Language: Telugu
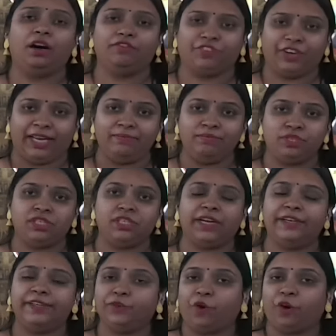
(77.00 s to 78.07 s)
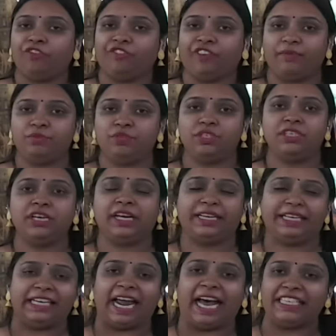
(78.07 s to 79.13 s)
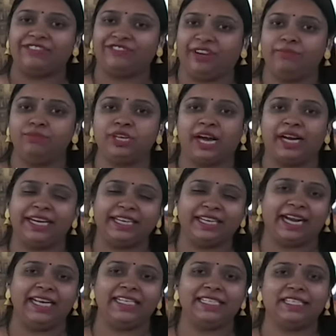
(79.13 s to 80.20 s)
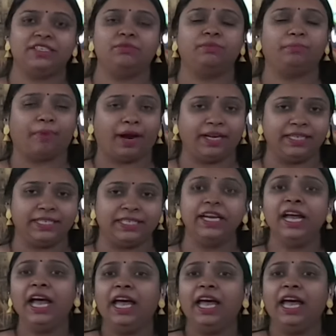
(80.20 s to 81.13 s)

ఫ్రేమ్స్ని కానీ రాక్ ఫ్రేమ్స్ని కానీ గ్లాస్ ఫ్రేమ్స్ కానీ టైల్స్ మగ్స్